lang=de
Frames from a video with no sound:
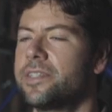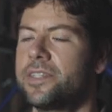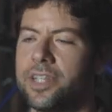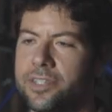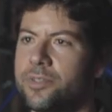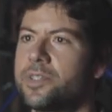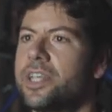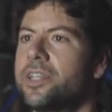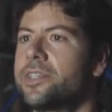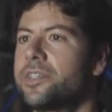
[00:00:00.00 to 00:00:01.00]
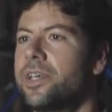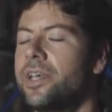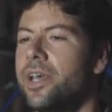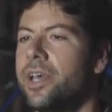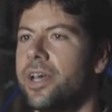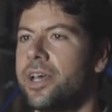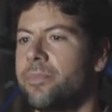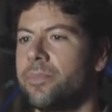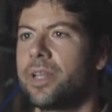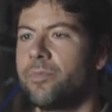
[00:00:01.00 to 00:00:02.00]
als hier jetzt zu sehen ist.
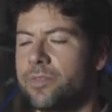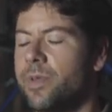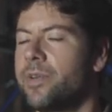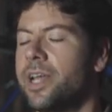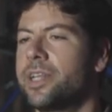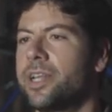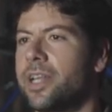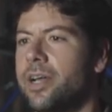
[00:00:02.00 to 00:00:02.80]
Ähm, da mussten wir aber leider dann